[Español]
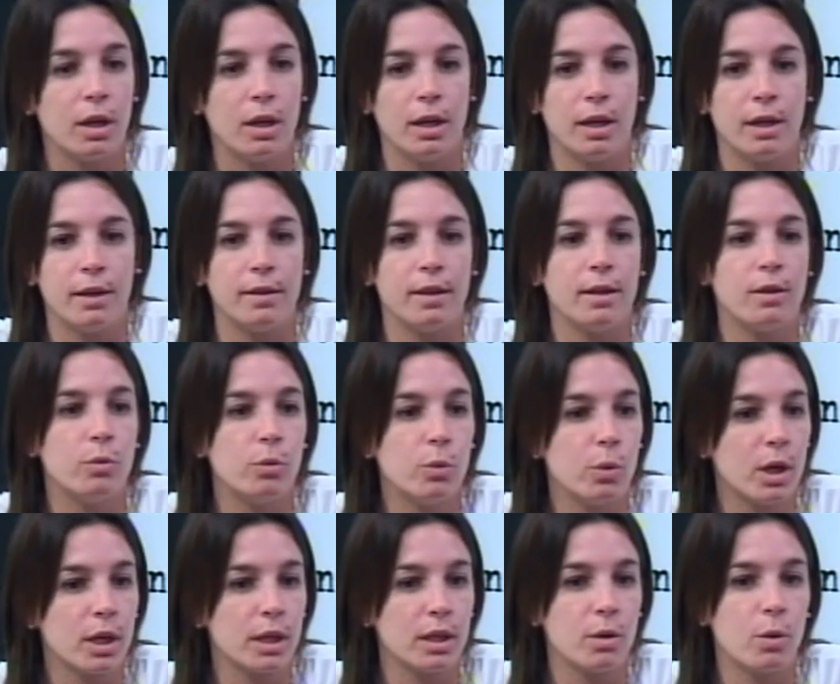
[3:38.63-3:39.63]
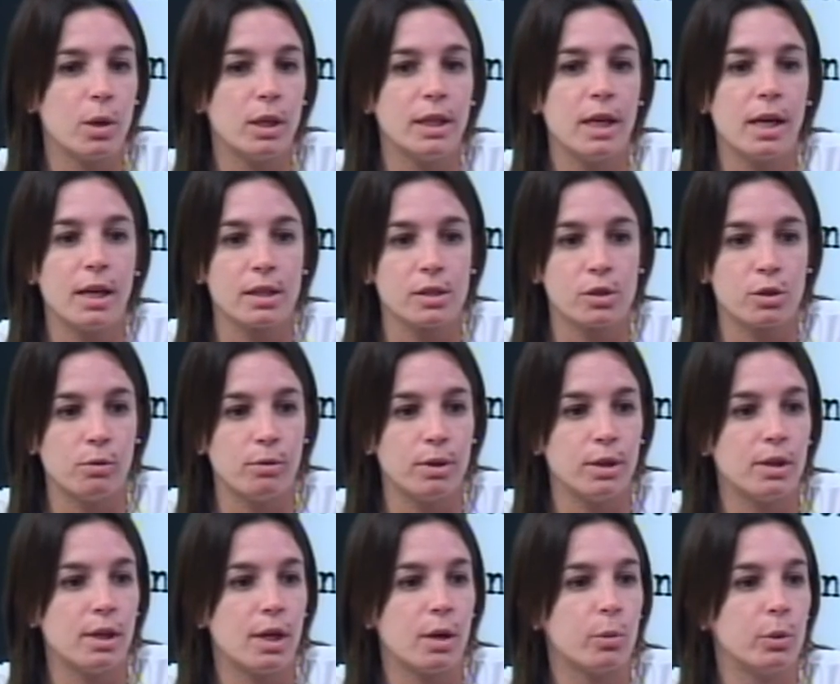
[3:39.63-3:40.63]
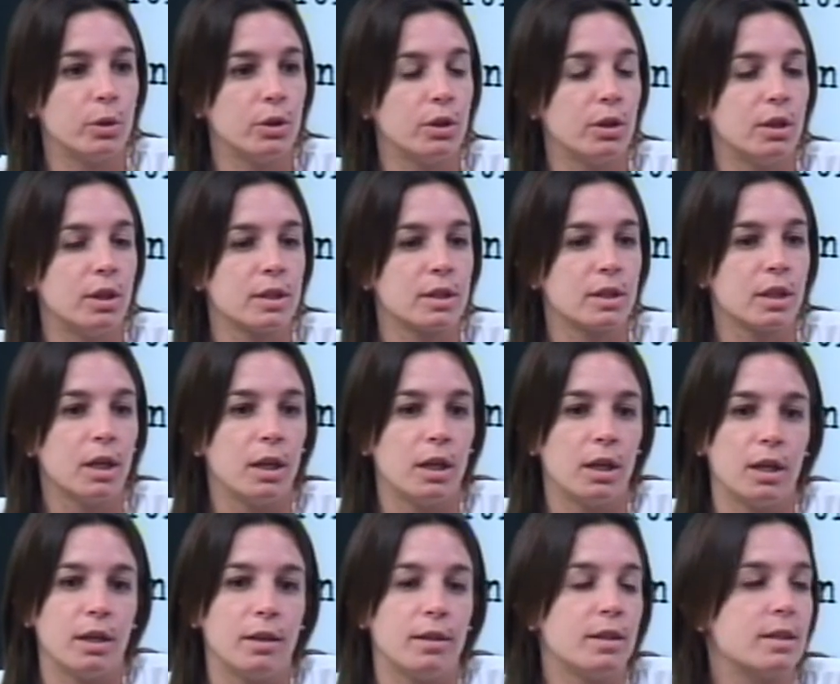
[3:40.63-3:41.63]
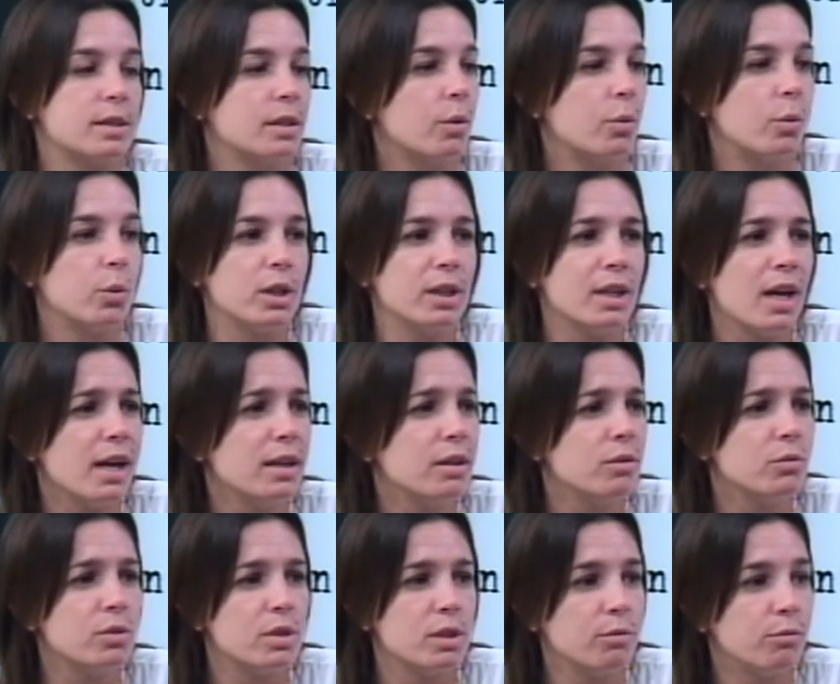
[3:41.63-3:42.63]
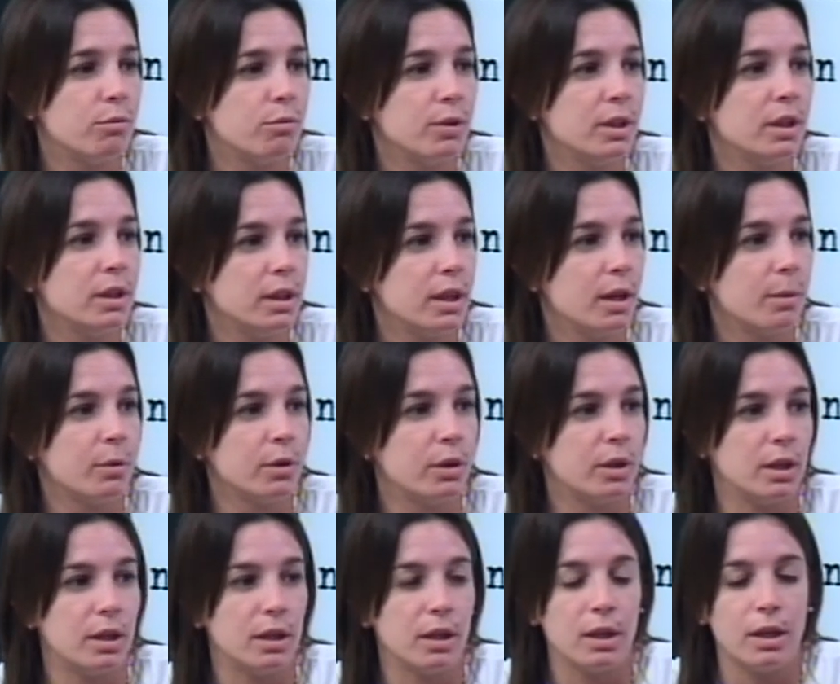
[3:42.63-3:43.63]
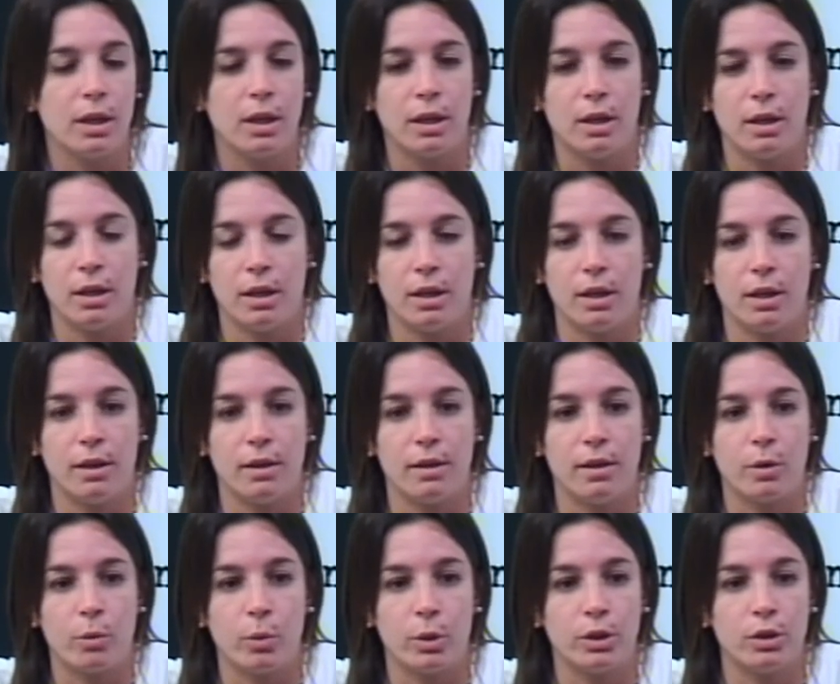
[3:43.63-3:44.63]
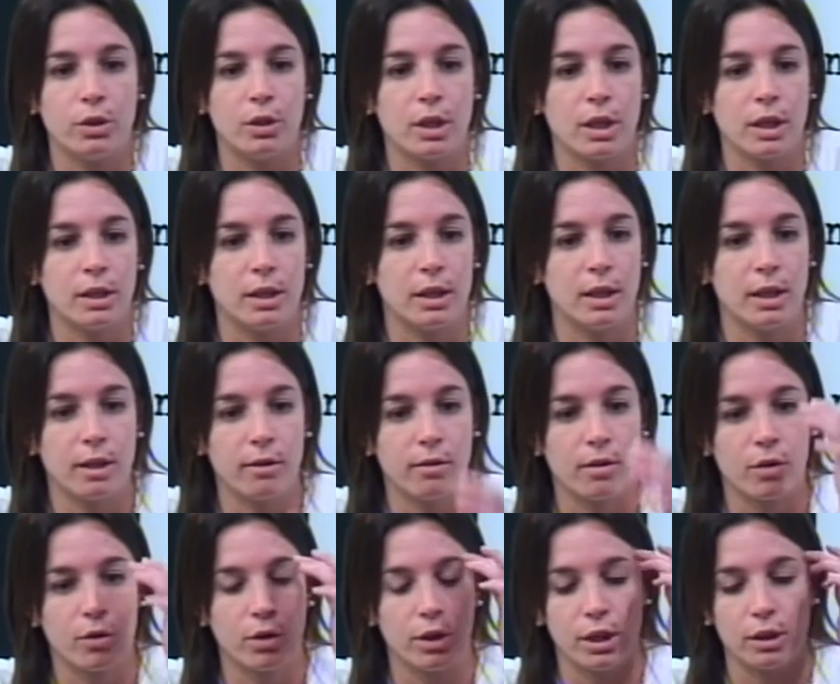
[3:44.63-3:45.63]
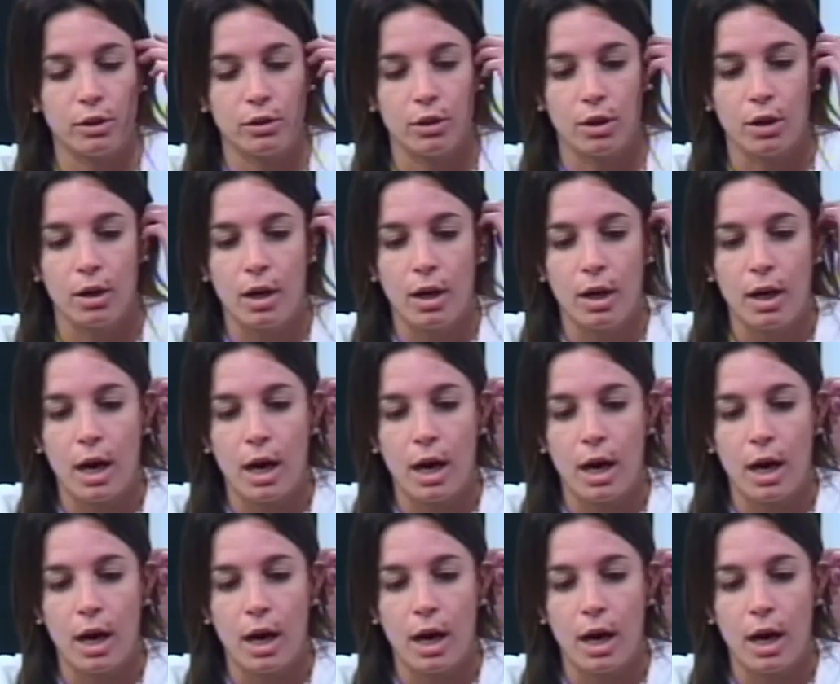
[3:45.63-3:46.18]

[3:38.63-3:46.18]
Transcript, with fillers: Eh, desde un lugar de igualdad, resolviendo las cuestiones eh, de seguridad y un sinfín, digamos, de, de cuestiones que tienen que ver con esto.